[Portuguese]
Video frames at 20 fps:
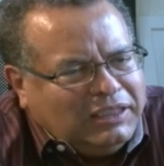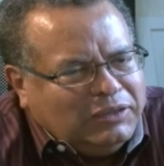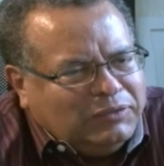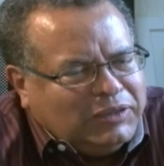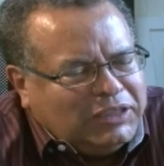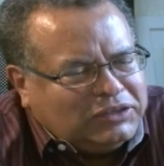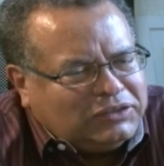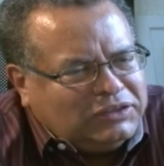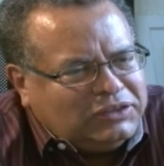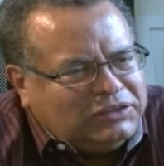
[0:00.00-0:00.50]
Eu
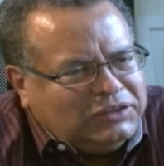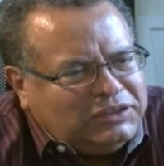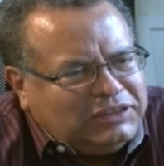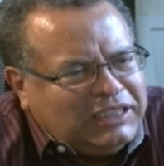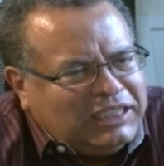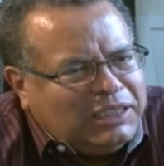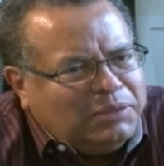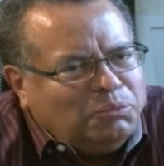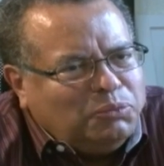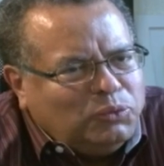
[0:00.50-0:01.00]
acho que isso
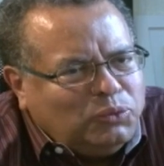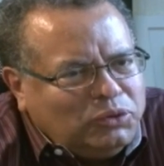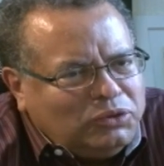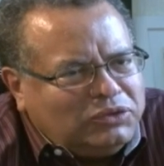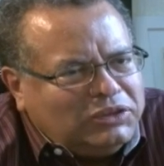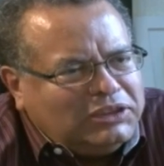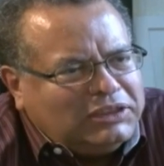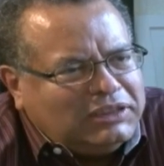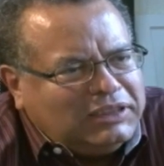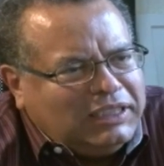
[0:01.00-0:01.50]
gera
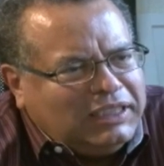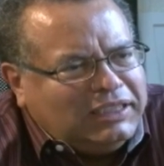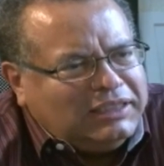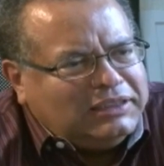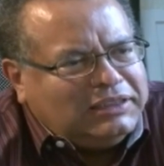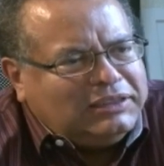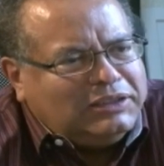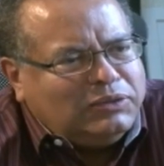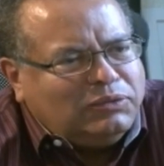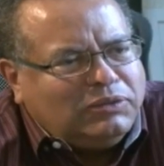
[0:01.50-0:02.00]
muito
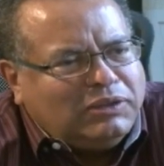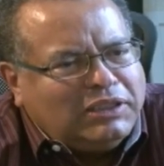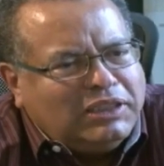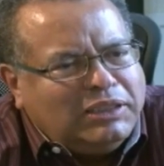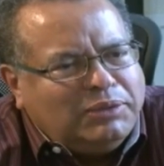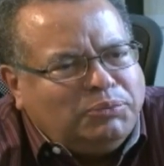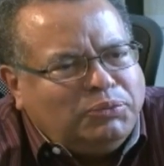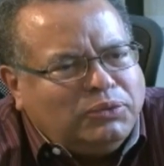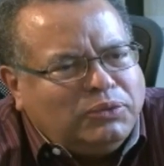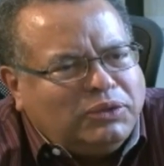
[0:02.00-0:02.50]
estresse. Esse é um
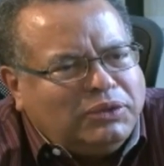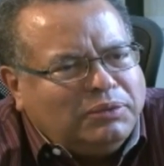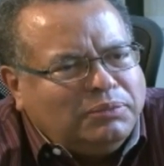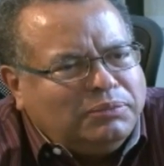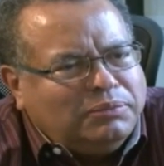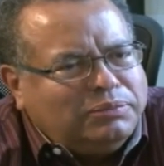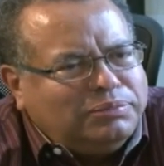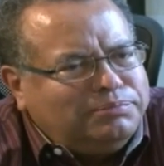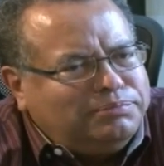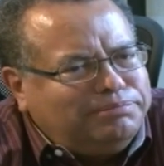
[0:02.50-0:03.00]
campo
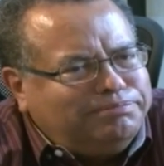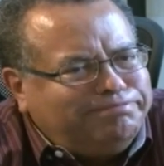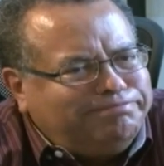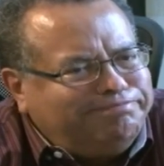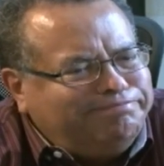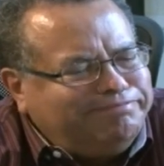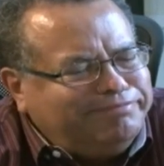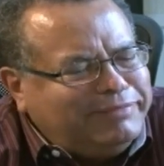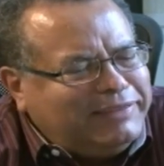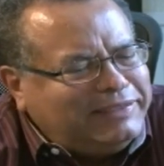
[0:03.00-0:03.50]
que,
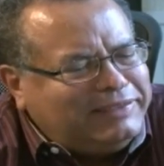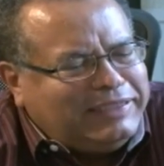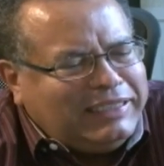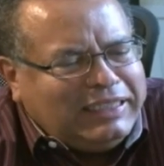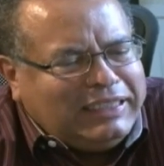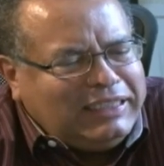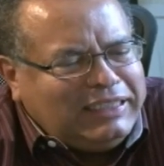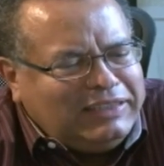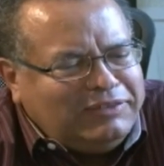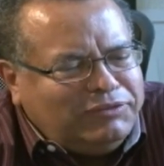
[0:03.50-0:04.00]

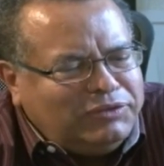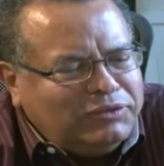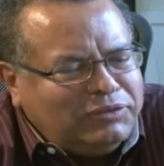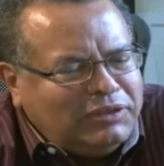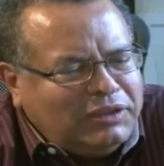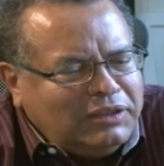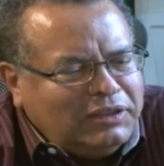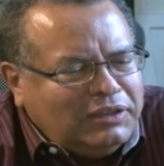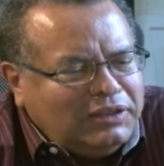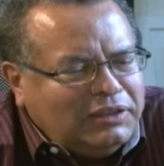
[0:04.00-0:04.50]
terrível
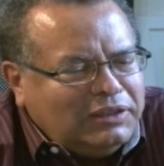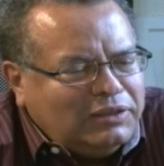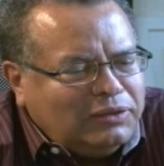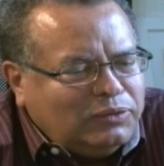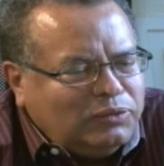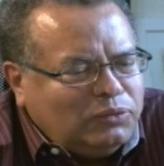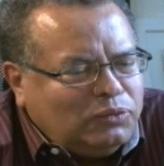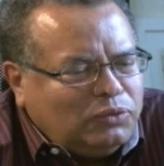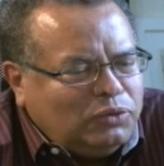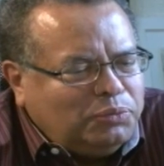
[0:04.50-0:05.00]

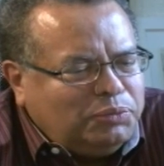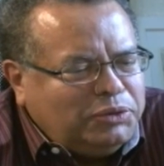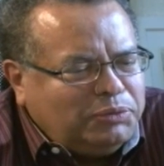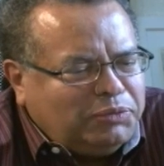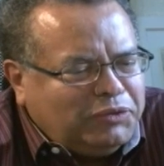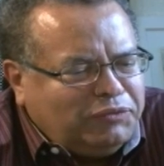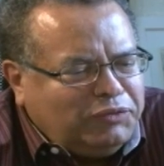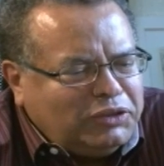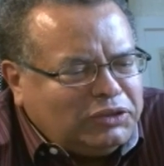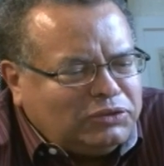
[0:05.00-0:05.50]
o grupo de
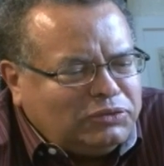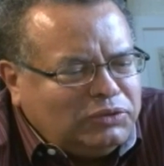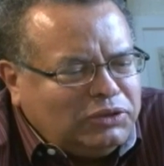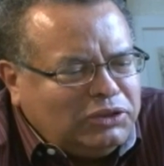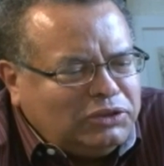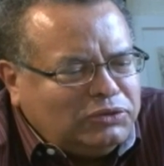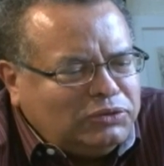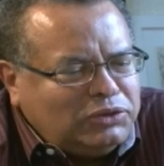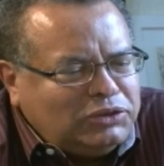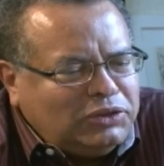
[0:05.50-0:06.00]

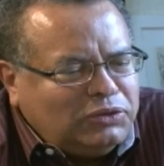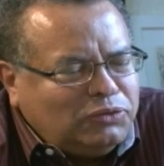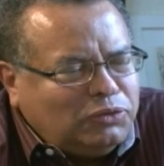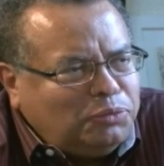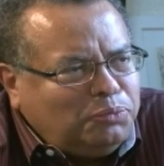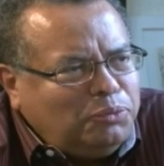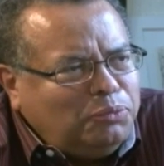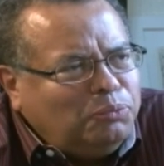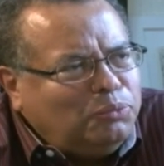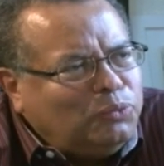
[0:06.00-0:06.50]
professores hoje é um
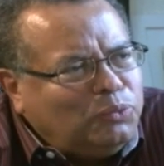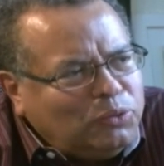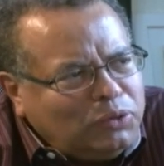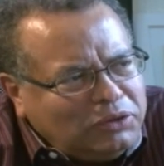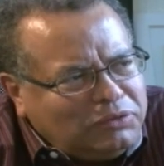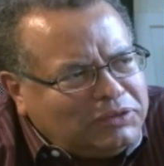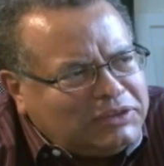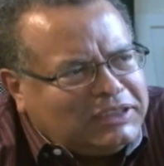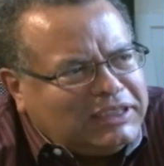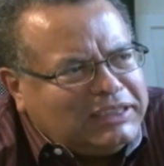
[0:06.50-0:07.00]
grupo
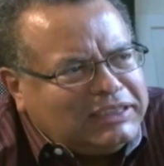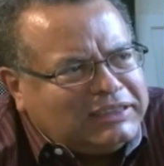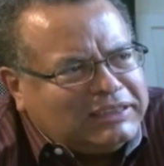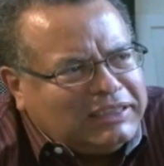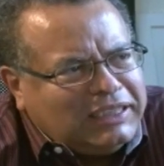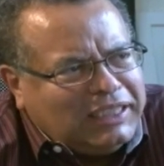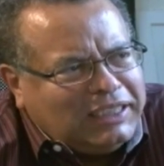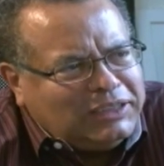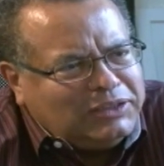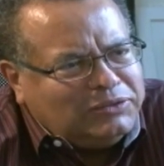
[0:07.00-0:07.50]
muito
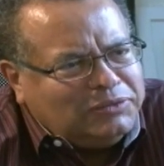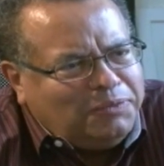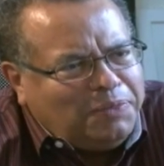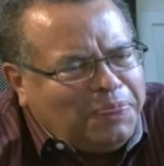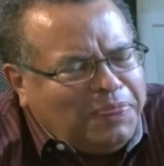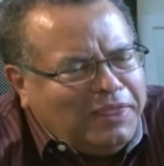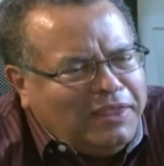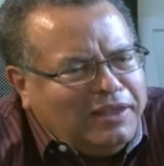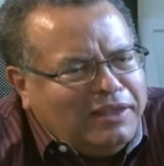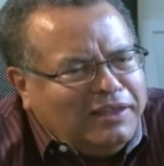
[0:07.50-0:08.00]
estressado
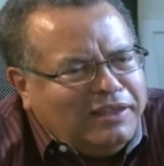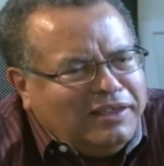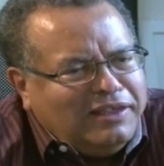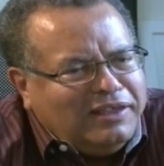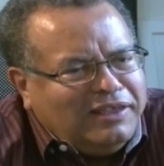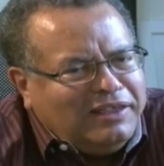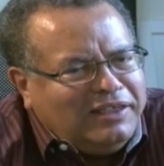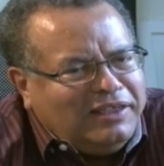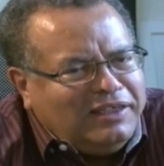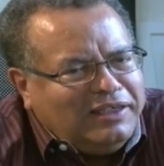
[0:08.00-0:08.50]

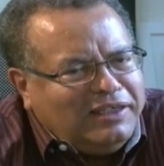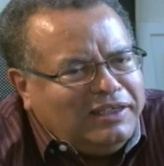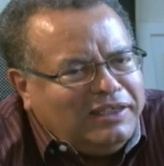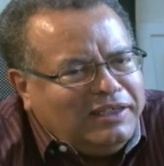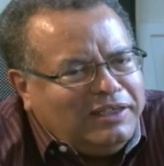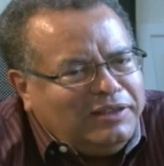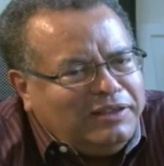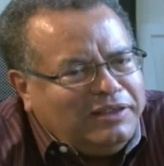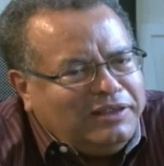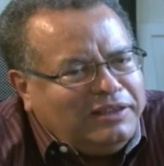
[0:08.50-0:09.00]
e,
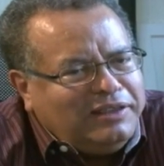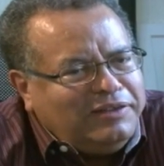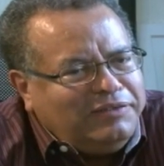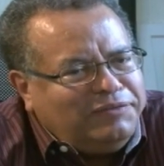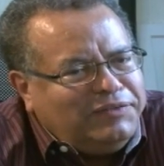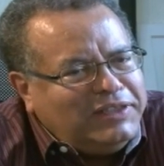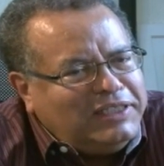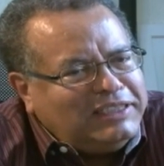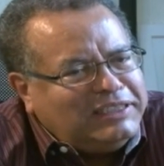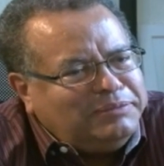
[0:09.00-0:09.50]
e
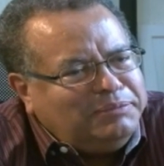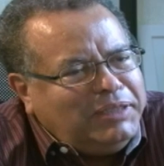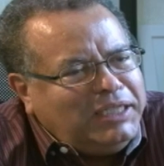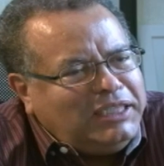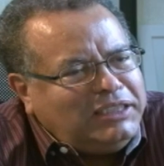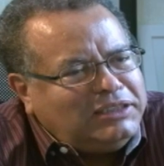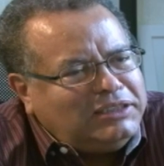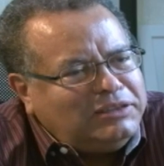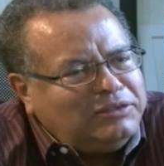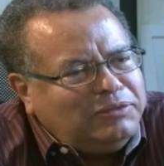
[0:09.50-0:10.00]

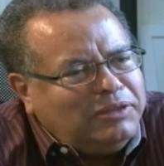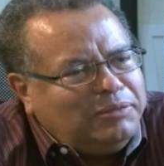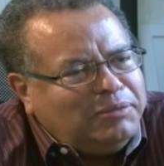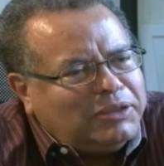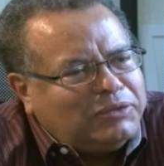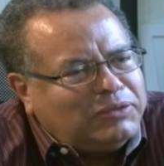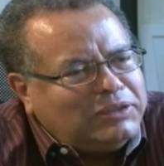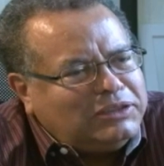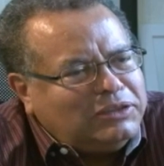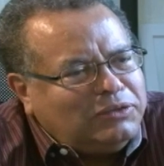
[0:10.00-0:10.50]
infelizmente, não é uma
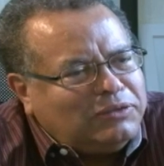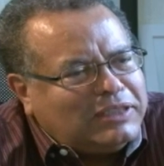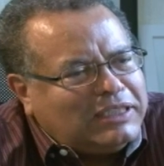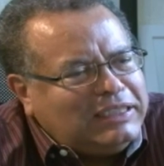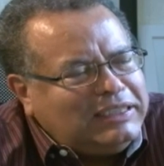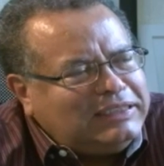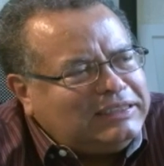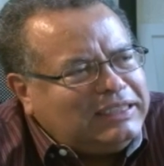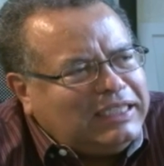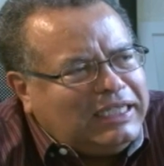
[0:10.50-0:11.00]
coisa
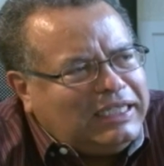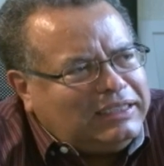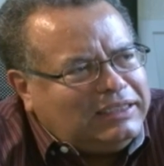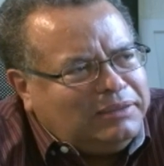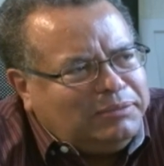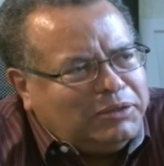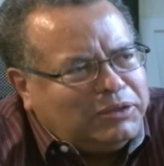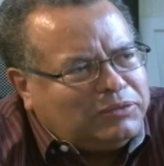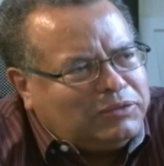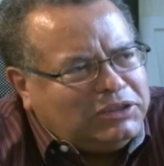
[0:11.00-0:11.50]
localizada, é
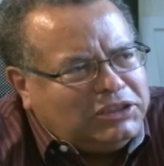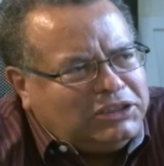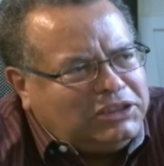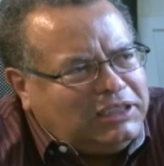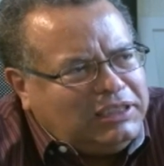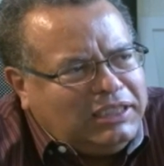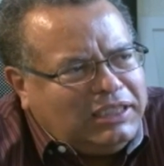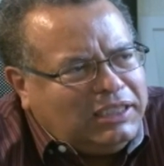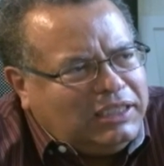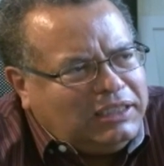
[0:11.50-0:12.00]
uma coisa
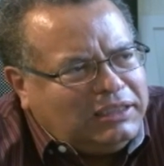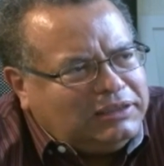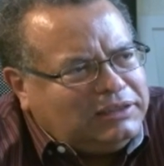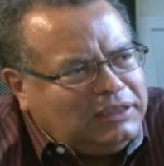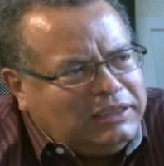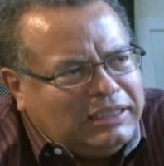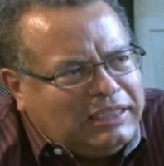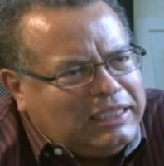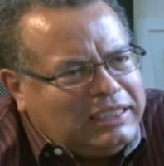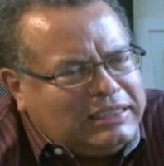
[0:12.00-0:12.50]
genera,
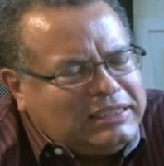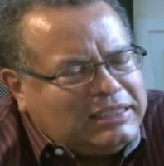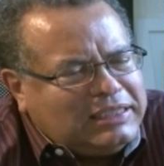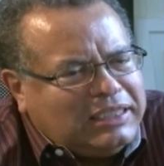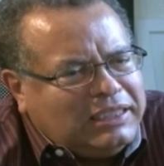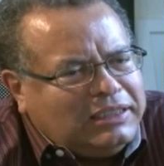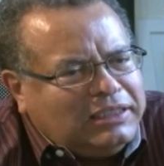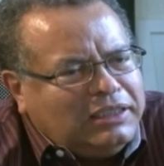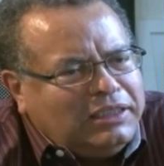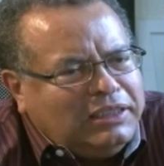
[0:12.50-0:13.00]

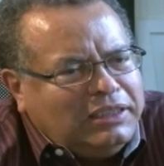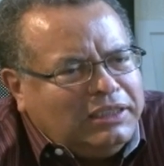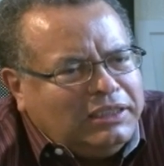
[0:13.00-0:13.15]
generalizada.